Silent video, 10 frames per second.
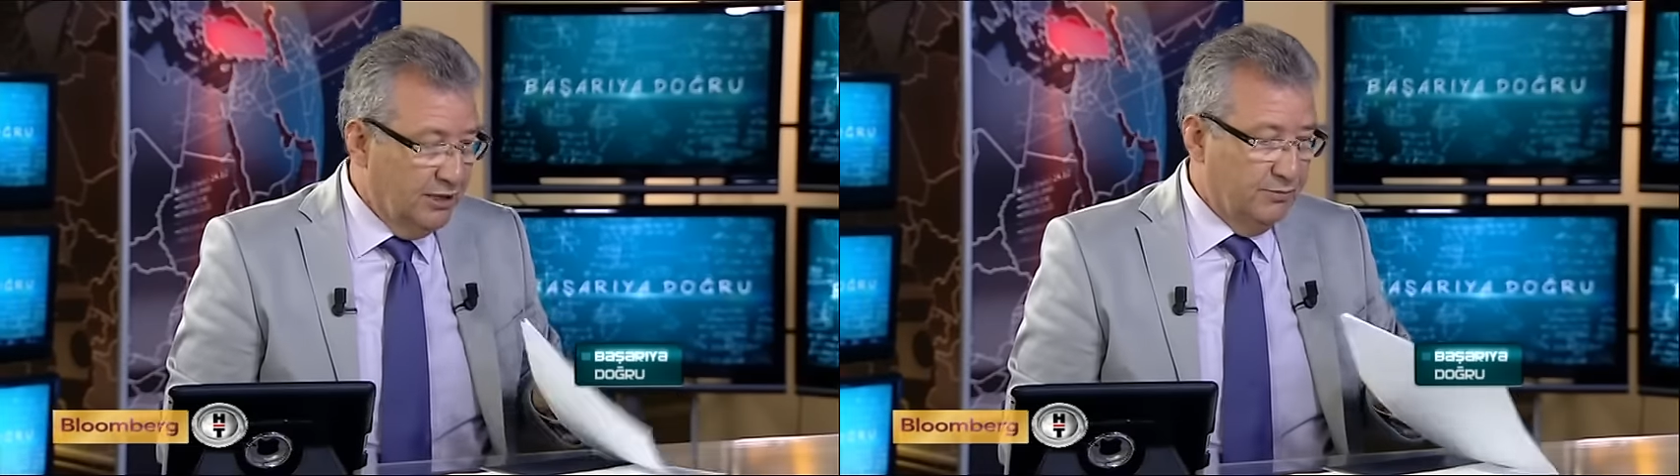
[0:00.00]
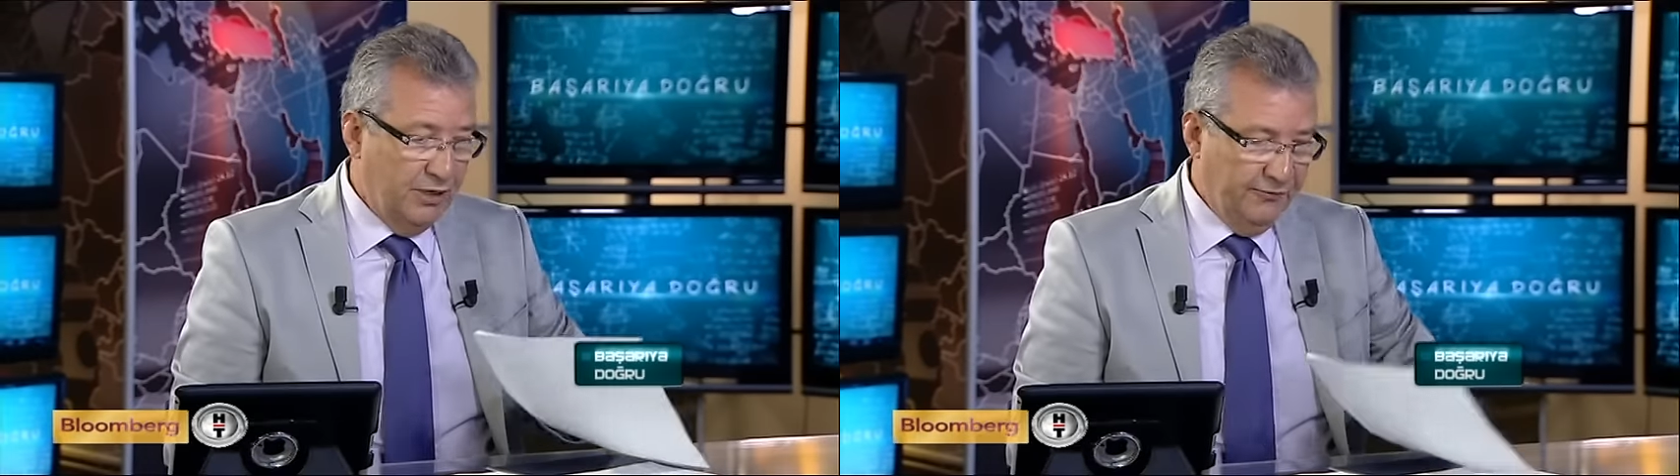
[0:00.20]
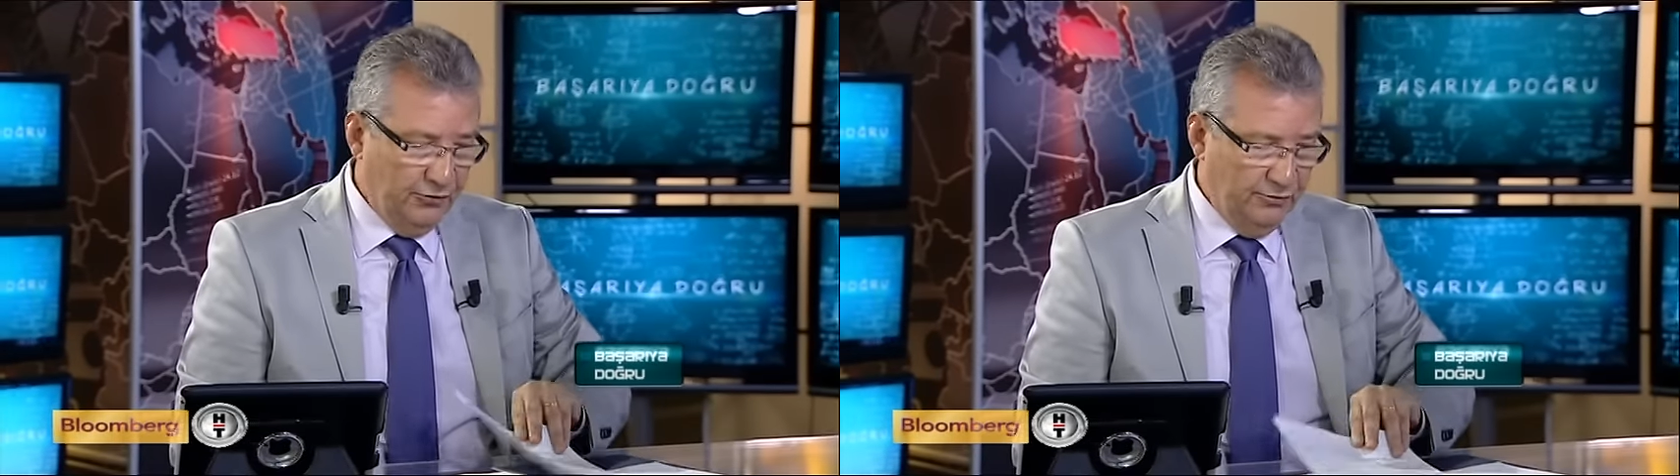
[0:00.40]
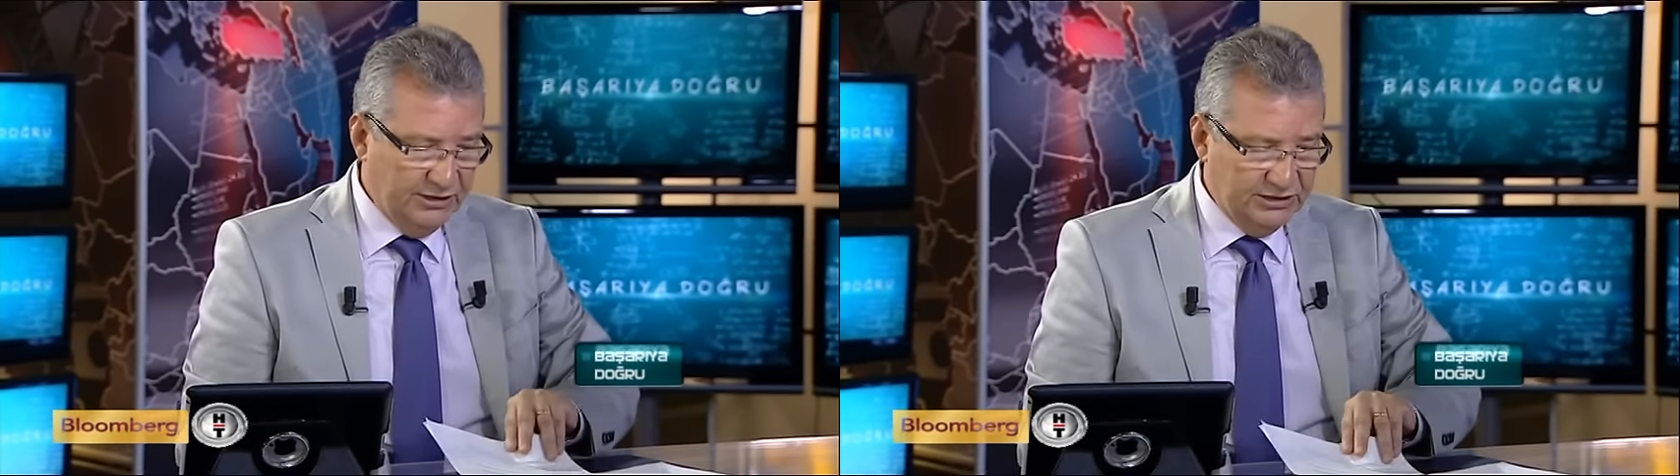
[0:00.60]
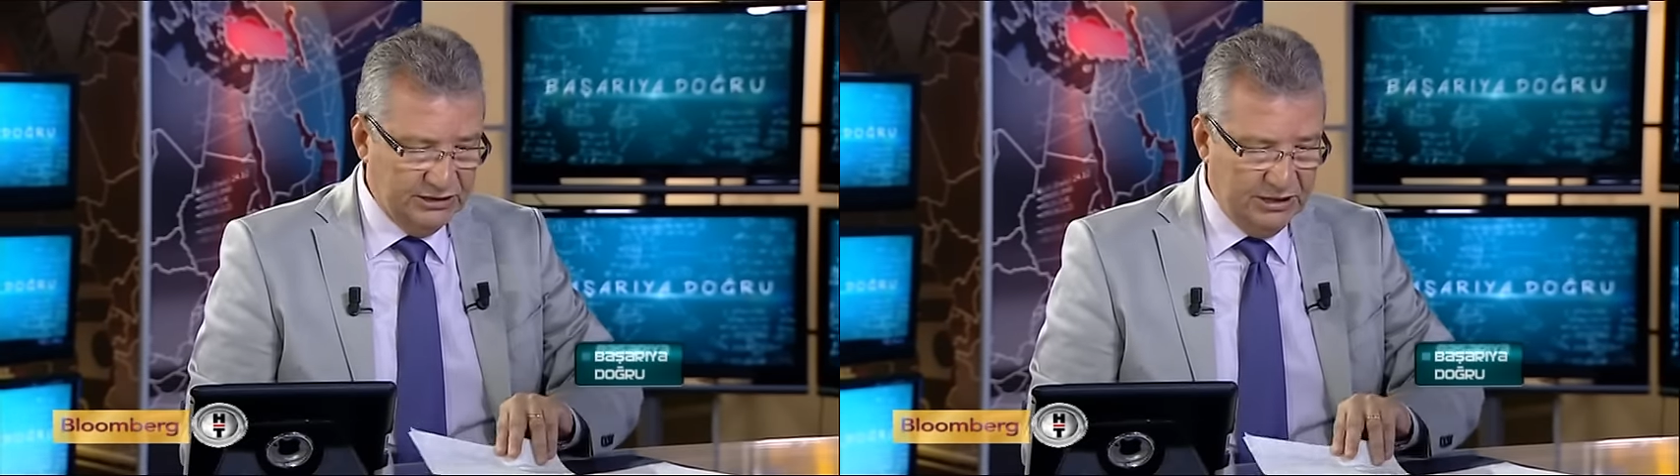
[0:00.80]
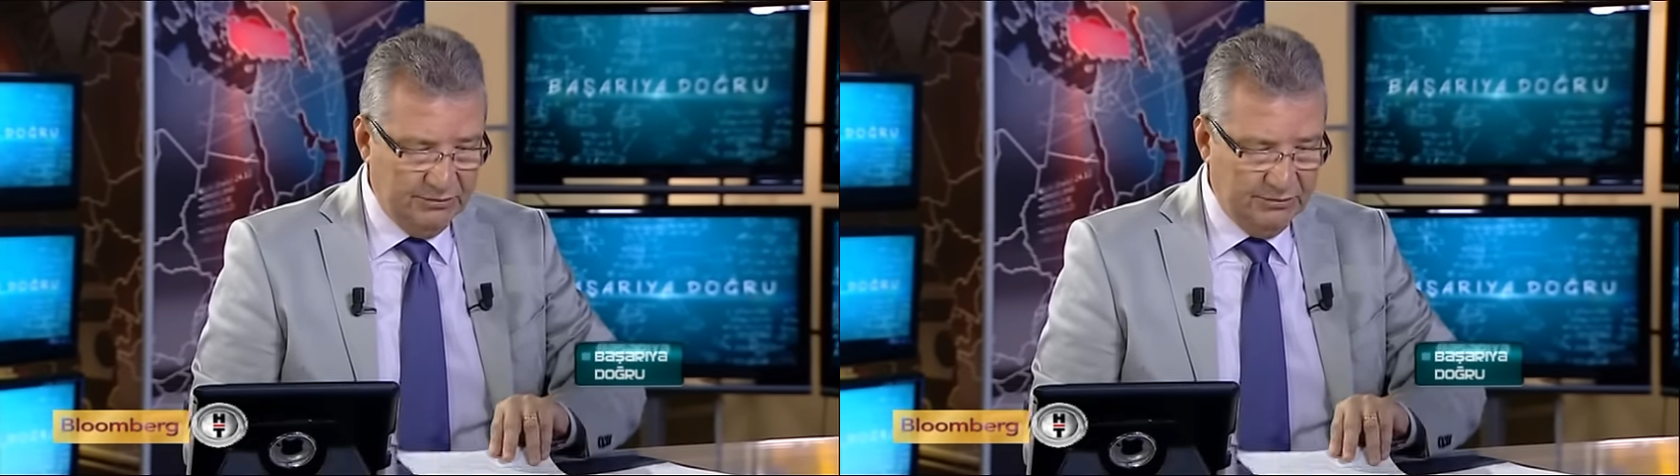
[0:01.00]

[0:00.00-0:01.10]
MEF Üniversitesi'ne